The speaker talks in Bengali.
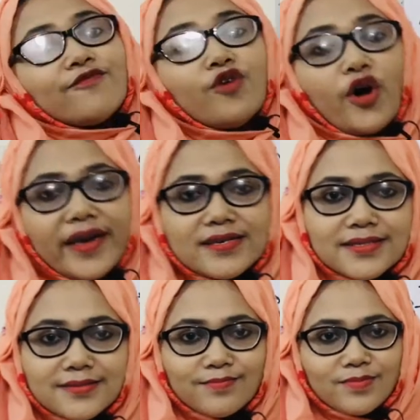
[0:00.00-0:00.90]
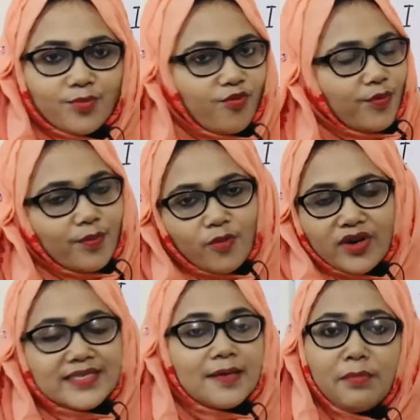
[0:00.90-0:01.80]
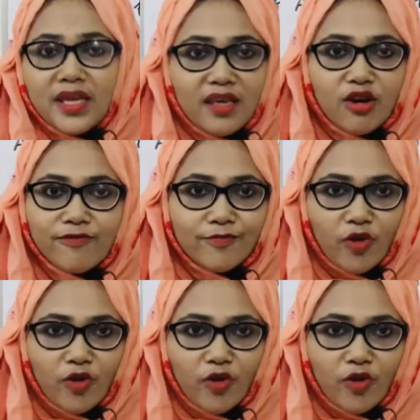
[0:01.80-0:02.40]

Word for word: ভয়েস হোয়াট ইজ দ্য মিনিং অফ